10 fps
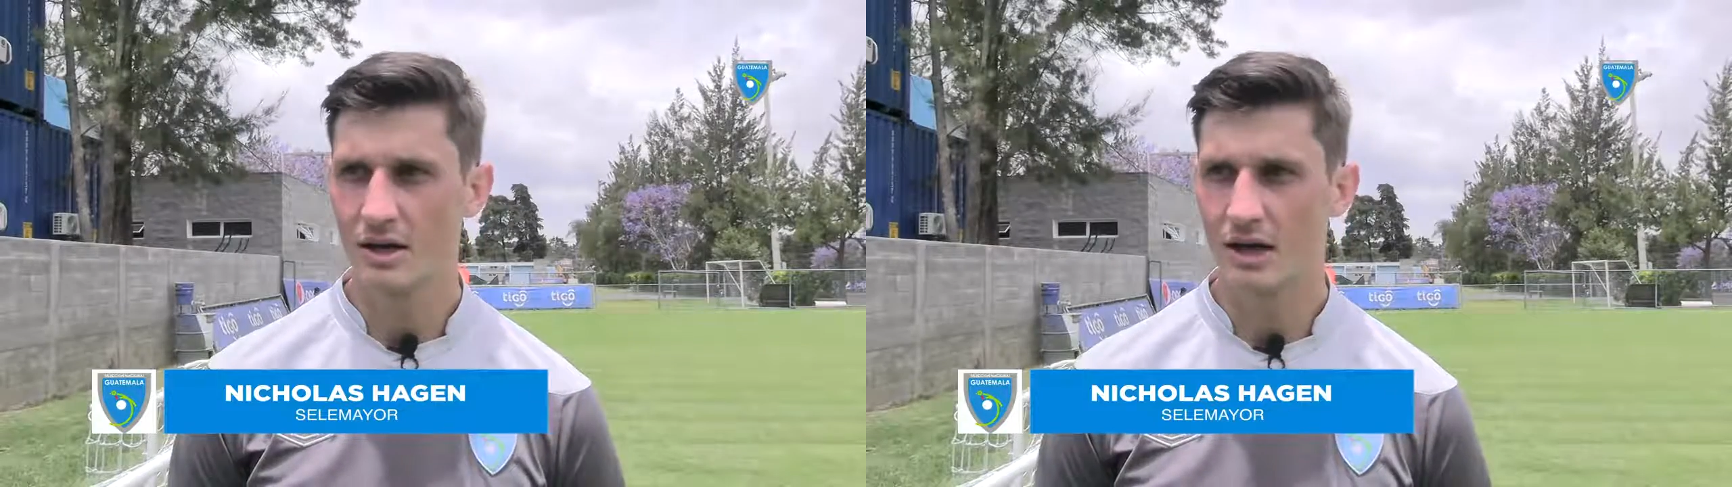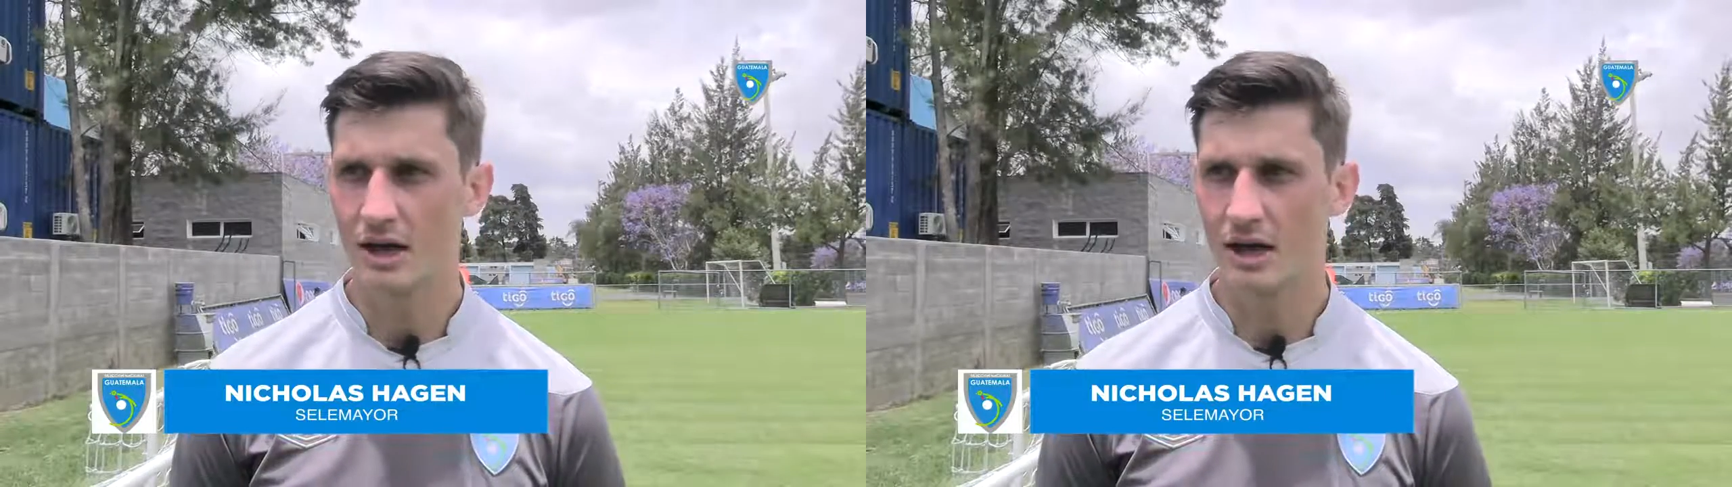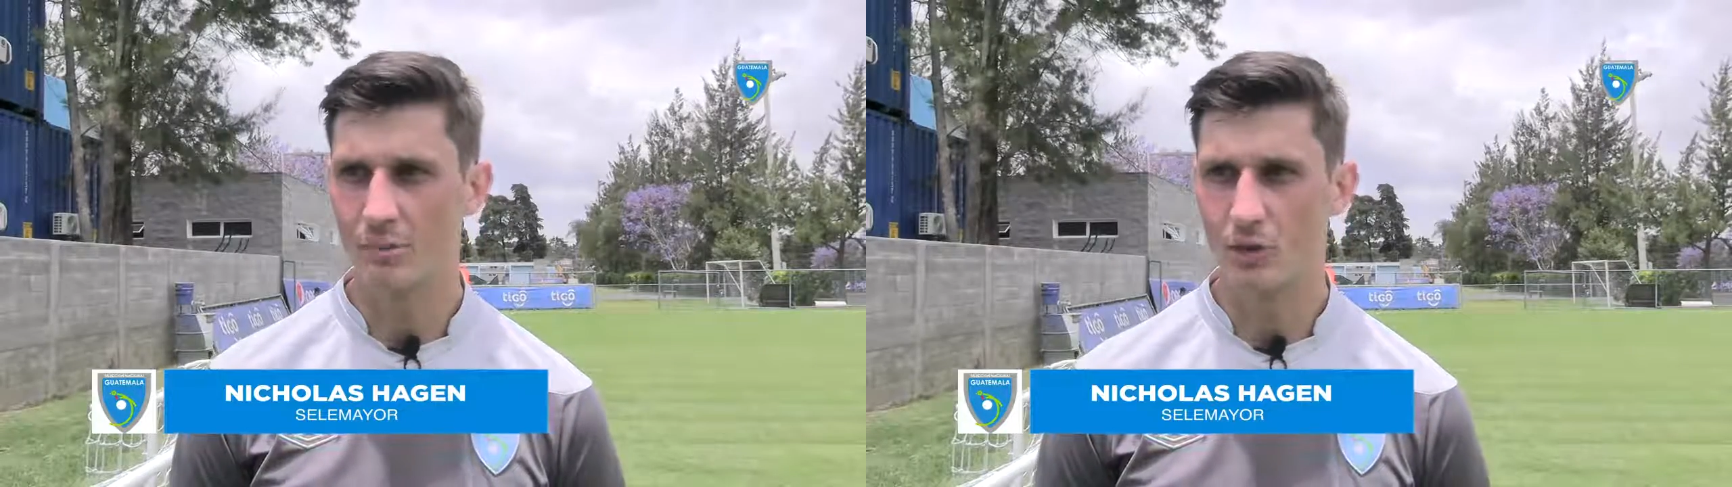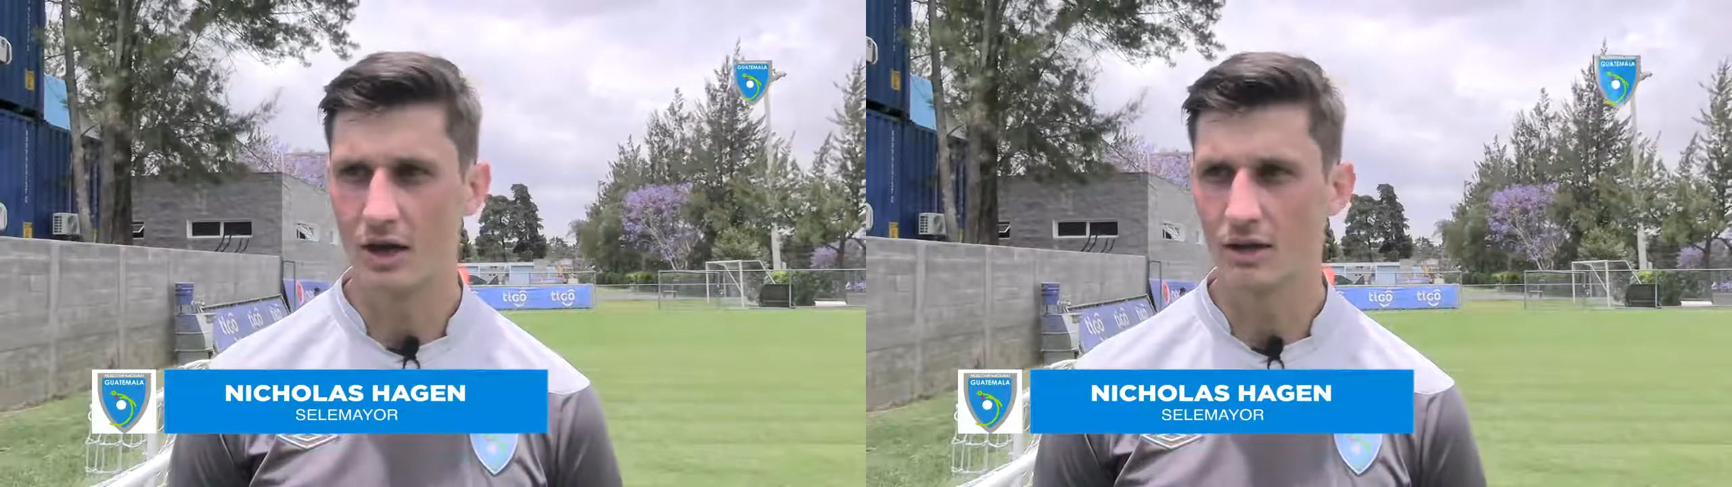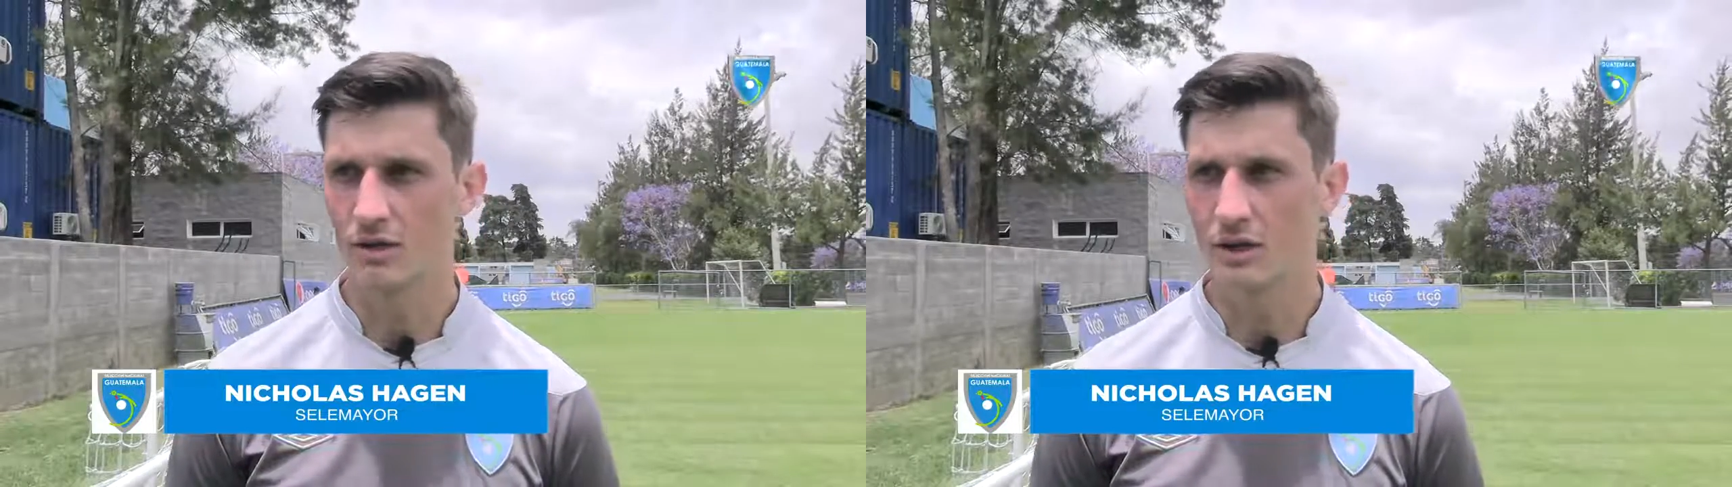eh,
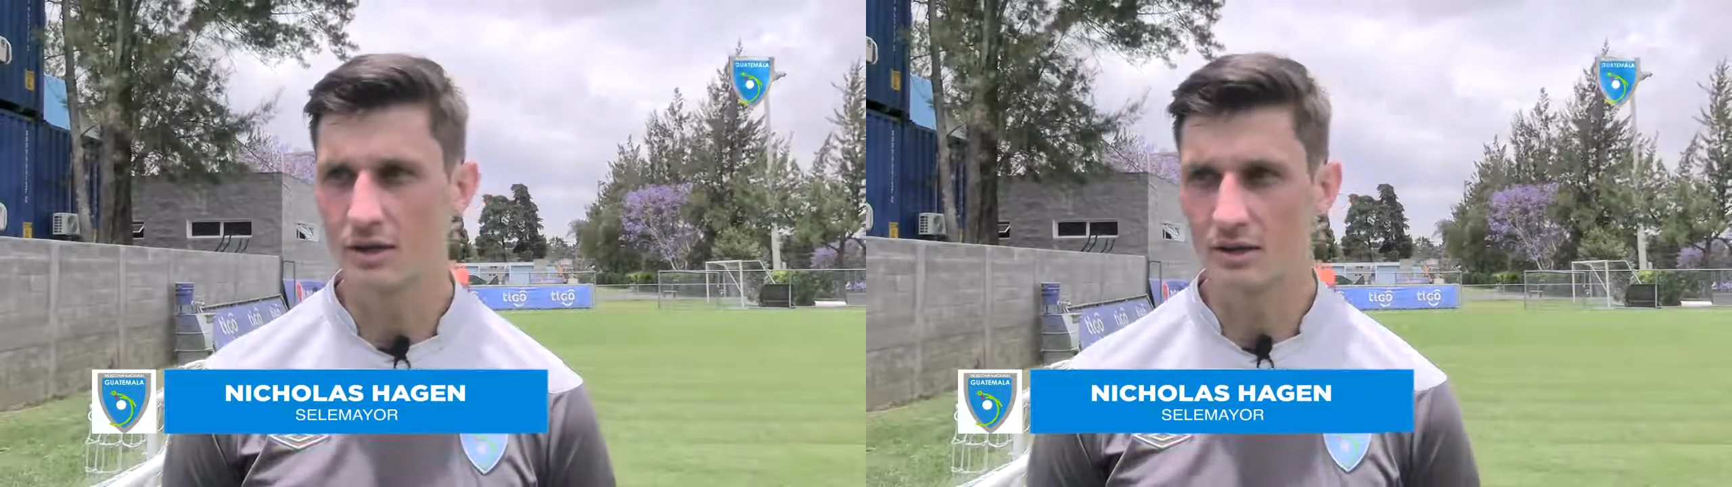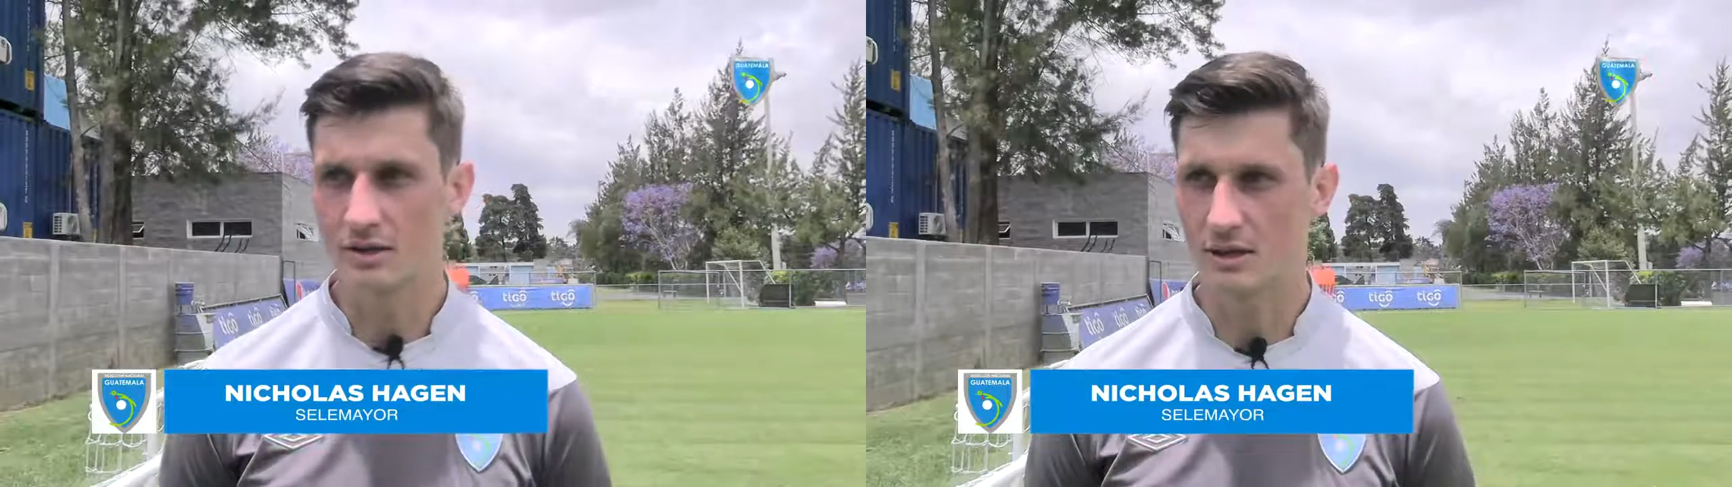apoyando y